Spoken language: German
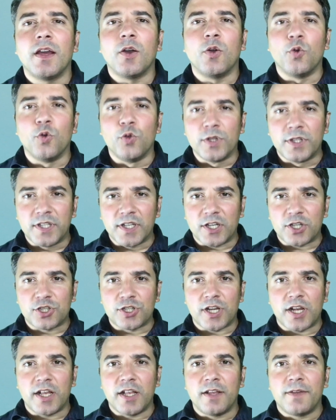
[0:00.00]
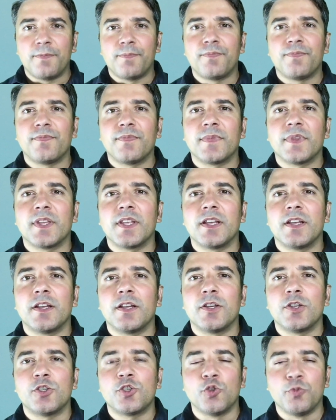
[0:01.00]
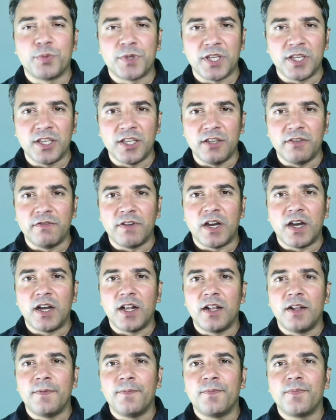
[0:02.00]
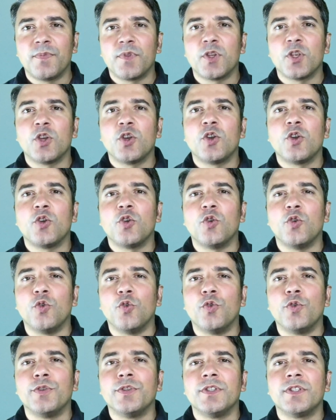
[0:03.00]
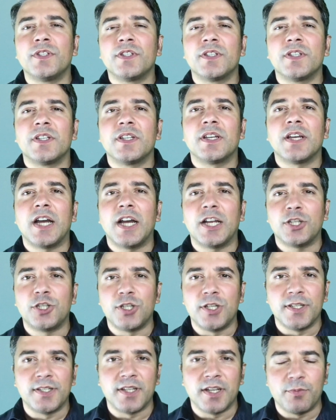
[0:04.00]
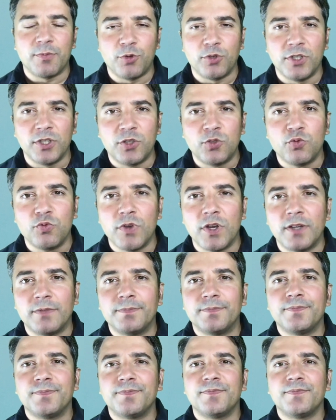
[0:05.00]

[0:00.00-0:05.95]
Ultraschall, Subgingival und anschließender Politur.